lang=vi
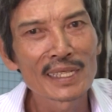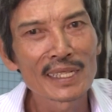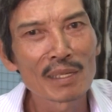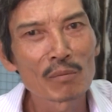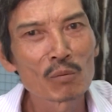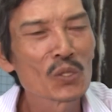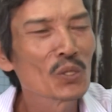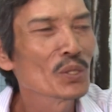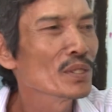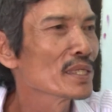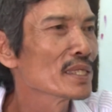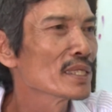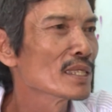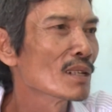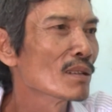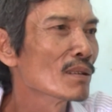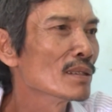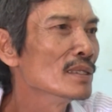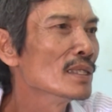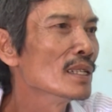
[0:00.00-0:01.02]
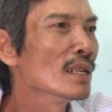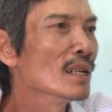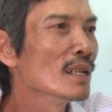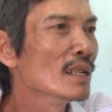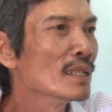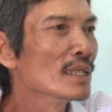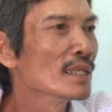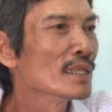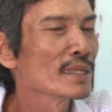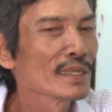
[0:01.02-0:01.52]
hẹn bút để chờ nữa
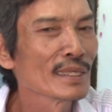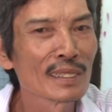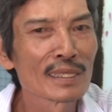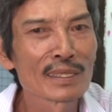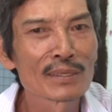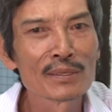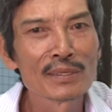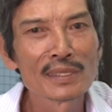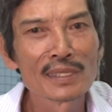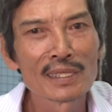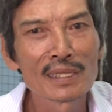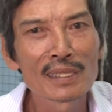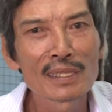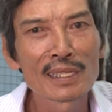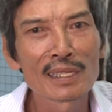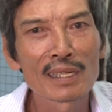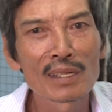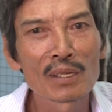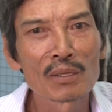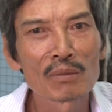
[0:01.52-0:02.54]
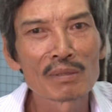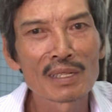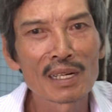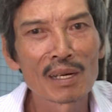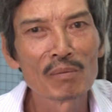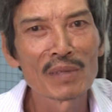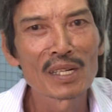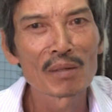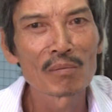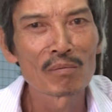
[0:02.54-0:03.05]
thì là tôi nhớ là không nhầm
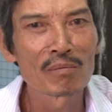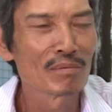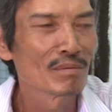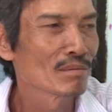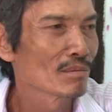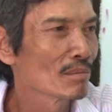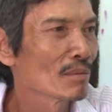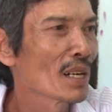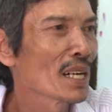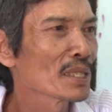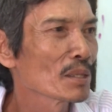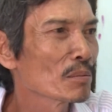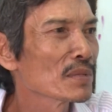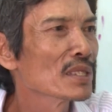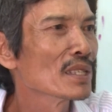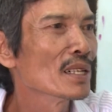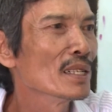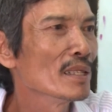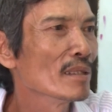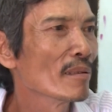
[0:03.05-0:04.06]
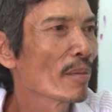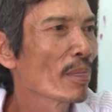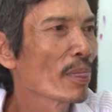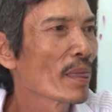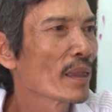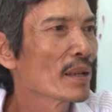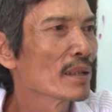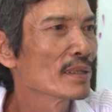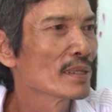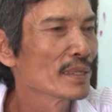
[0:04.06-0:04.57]
là ba trăm rưỡi
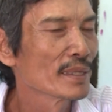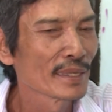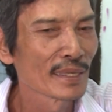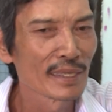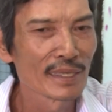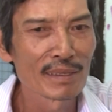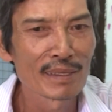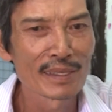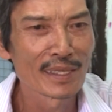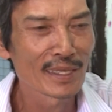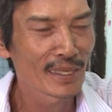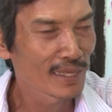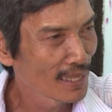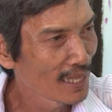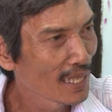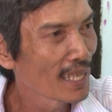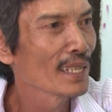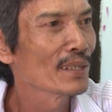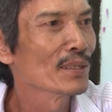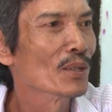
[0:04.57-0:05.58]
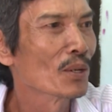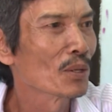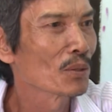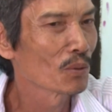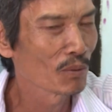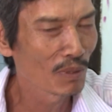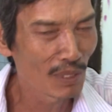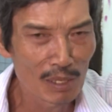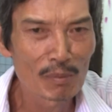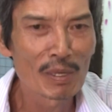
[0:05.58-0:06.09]
ờ, đợt thứ hai đổi
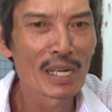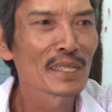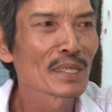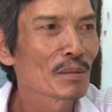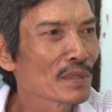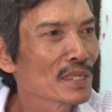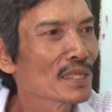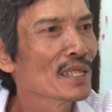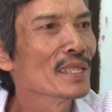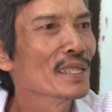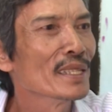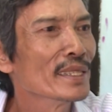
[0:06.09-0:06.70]
cũng lại ba trăm rưỡi